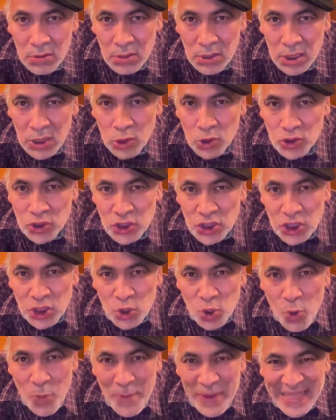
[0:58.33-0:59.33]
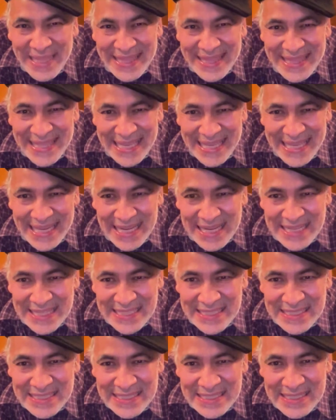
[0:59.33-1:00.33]
y nos dijo
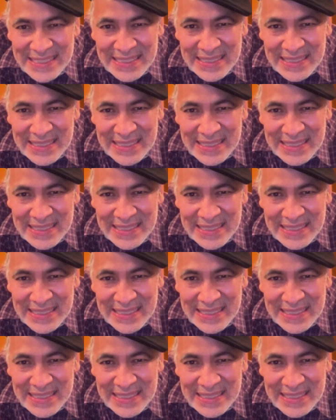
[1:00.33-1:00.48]
mentiras.